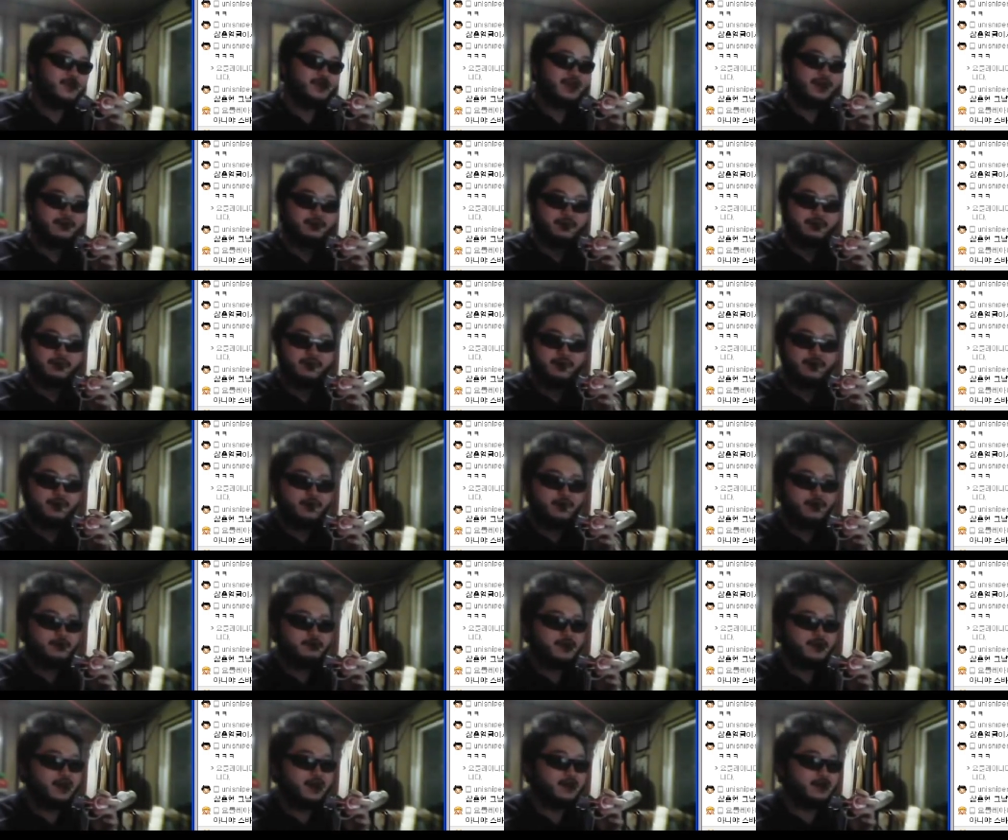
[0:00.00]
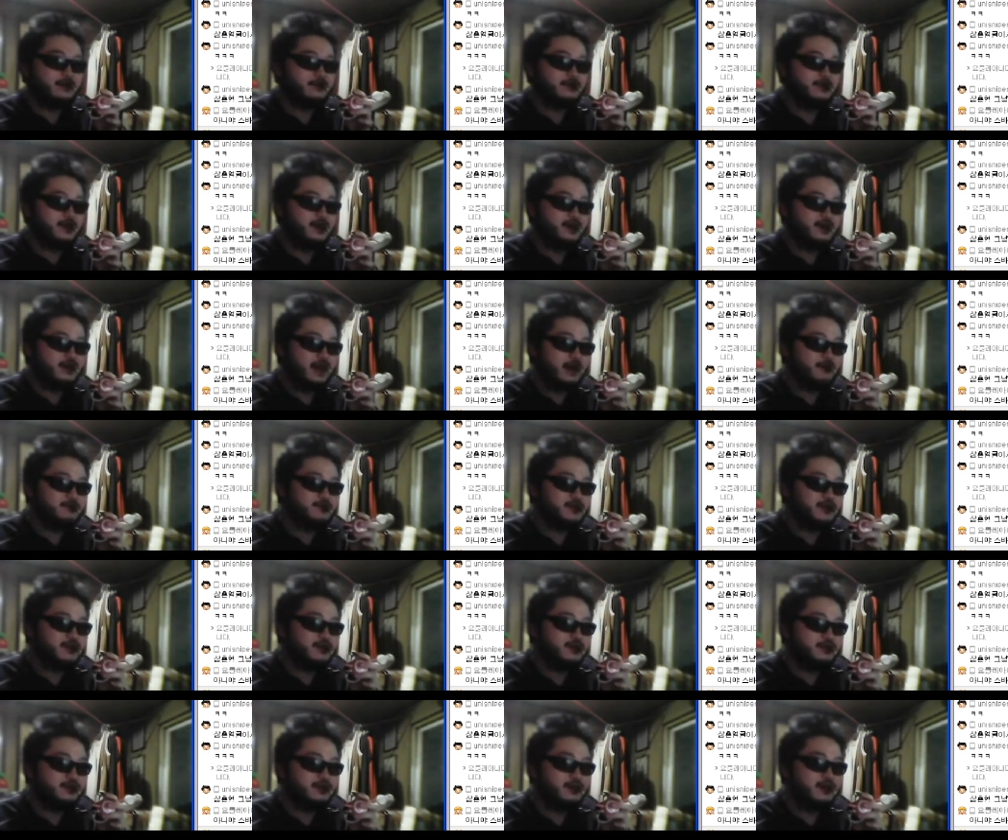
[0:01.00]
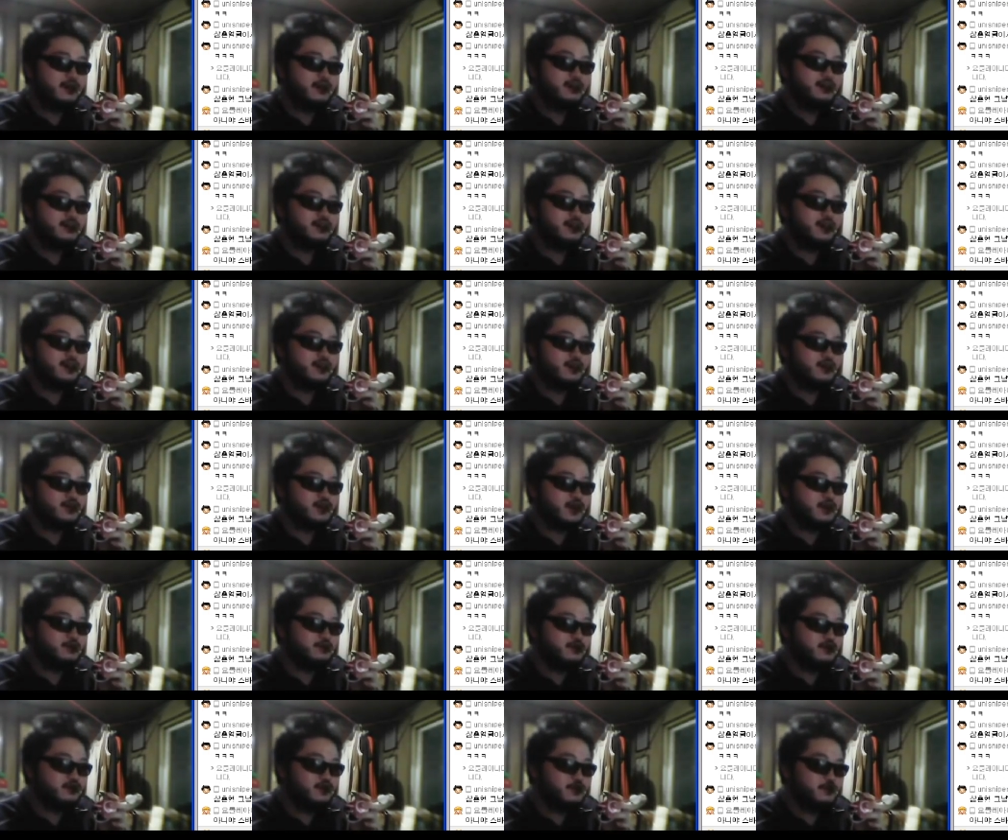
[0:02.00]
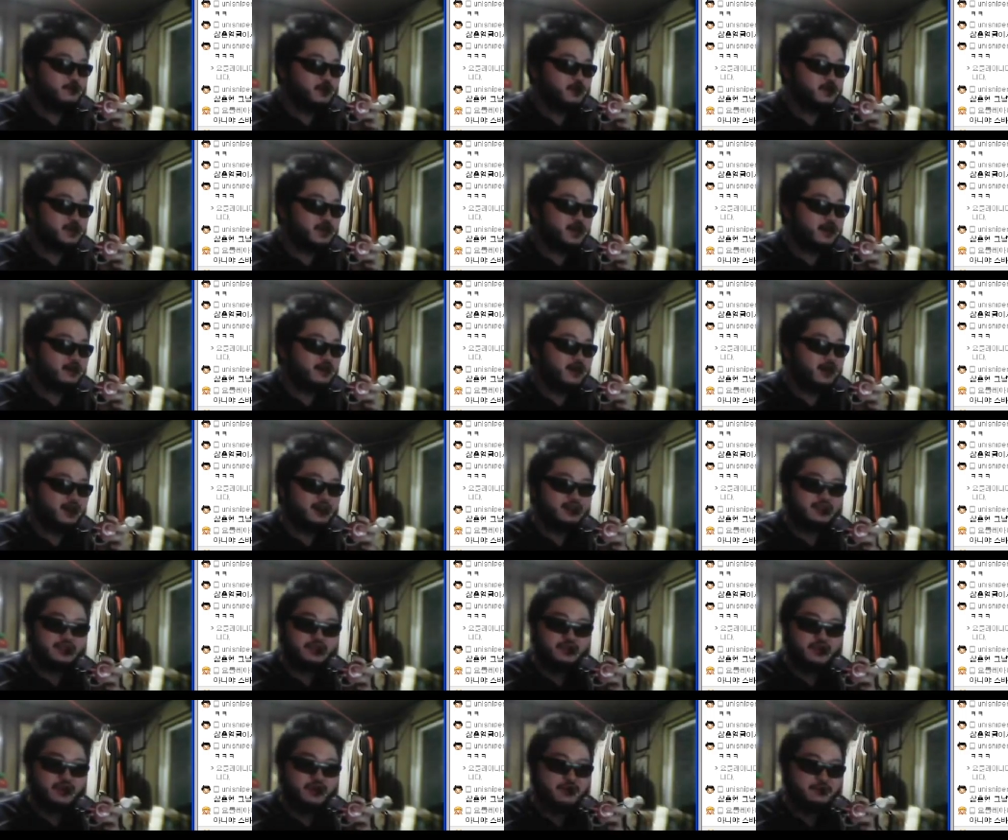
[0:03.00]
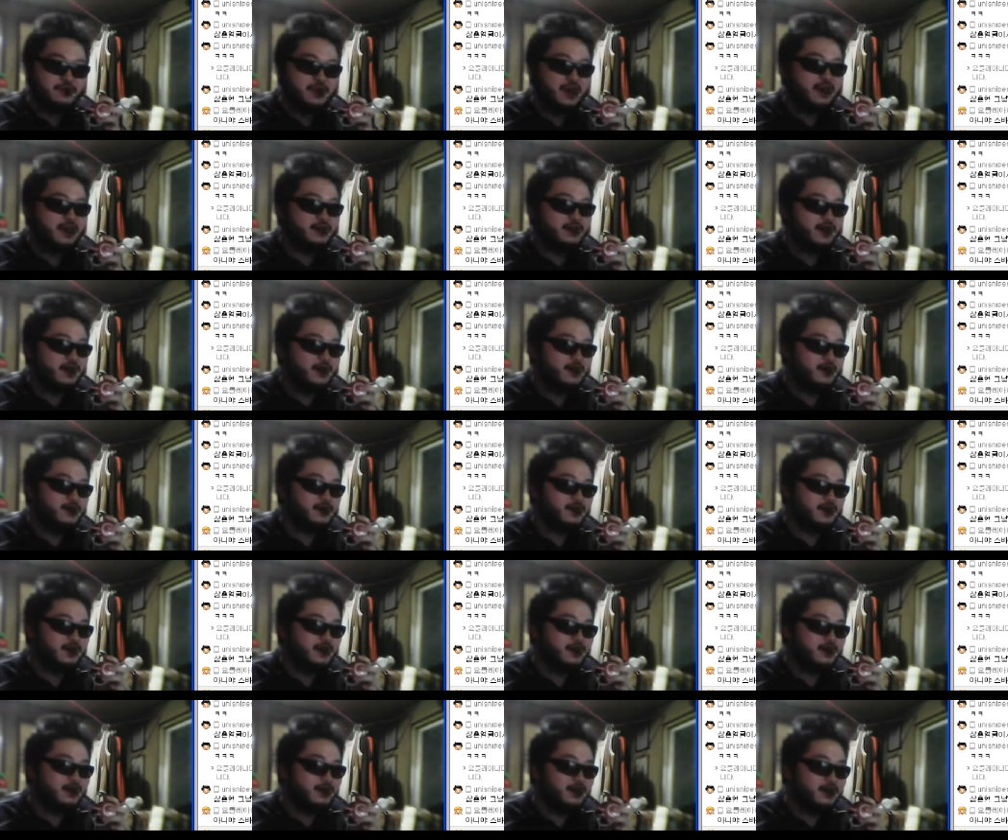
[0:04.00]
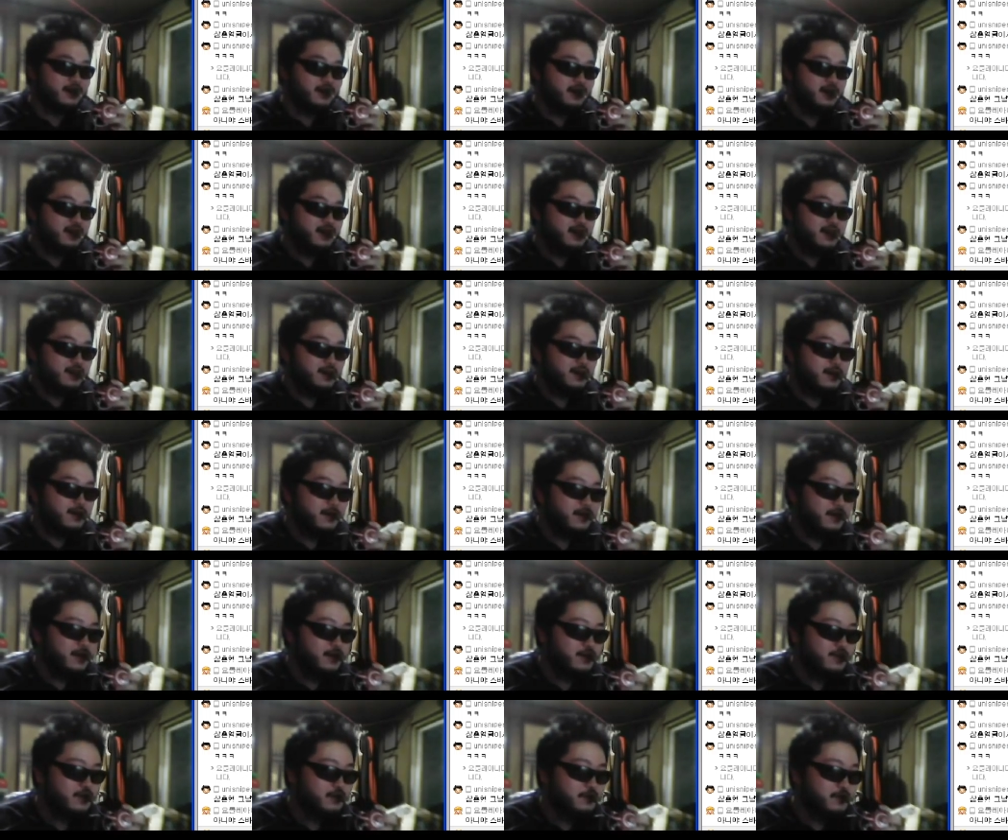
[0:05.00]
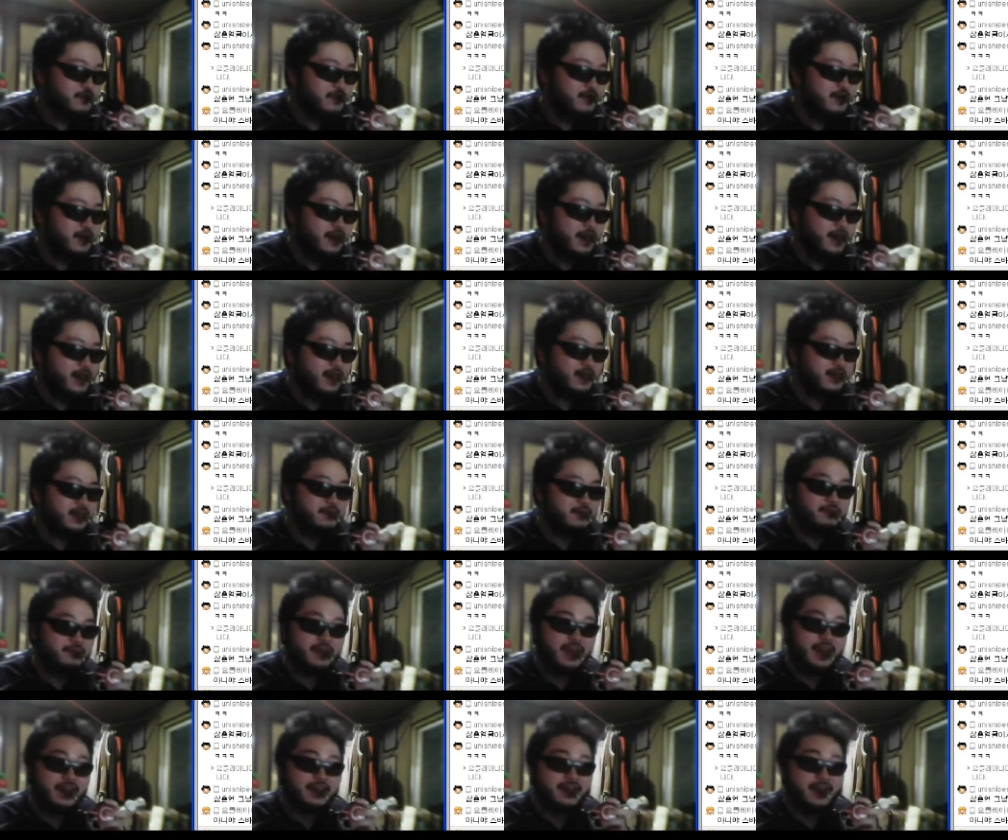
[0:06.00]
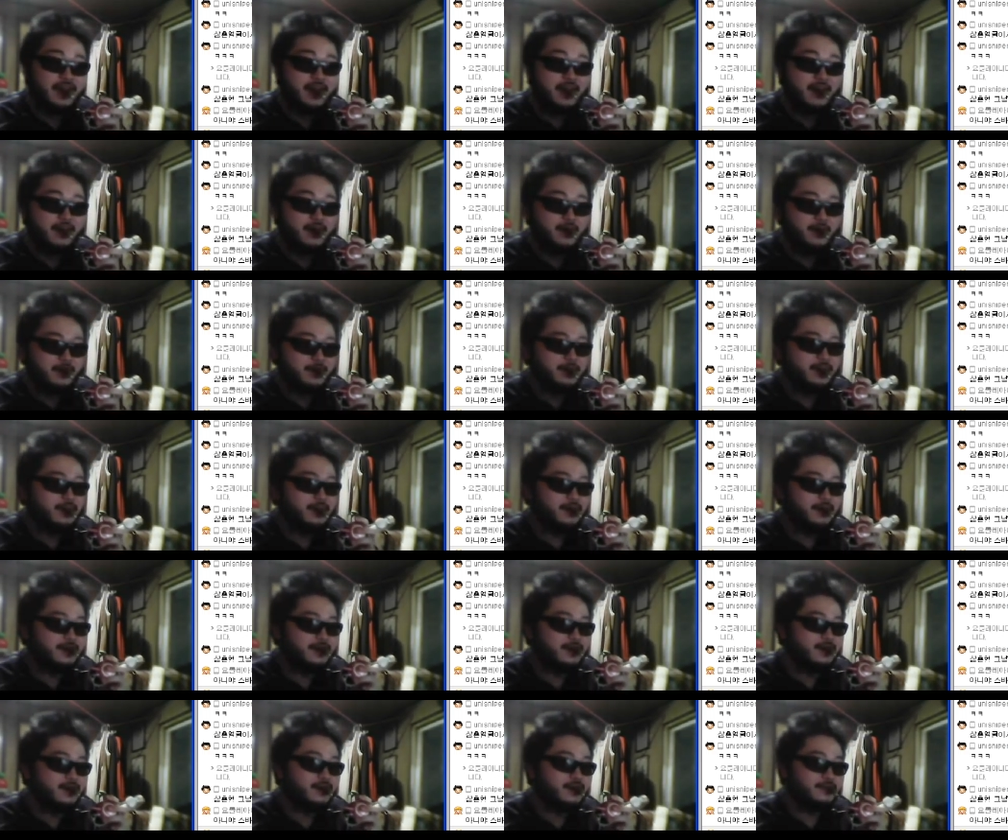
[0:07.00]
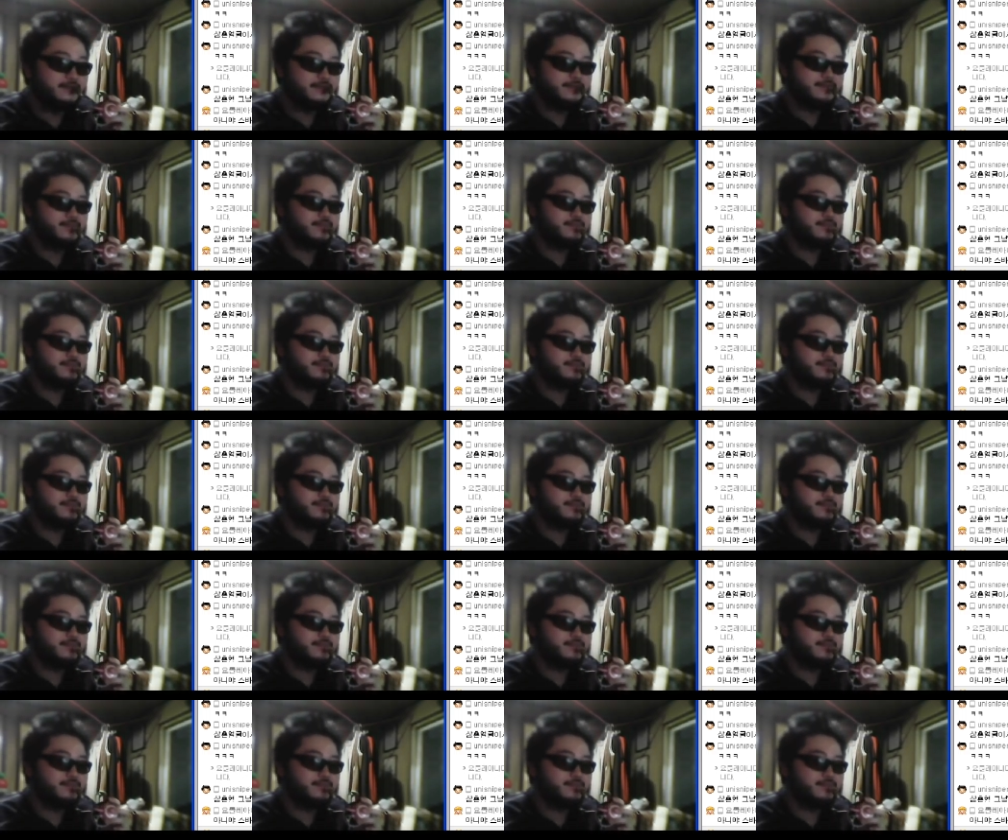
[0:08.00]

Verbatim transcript: 농담이고요. 어, 미안합니다. 남성 이게 여성분으로 표시가 돼가지고요. 미안해요. 예. 어, 유플레님 미안해요. 예.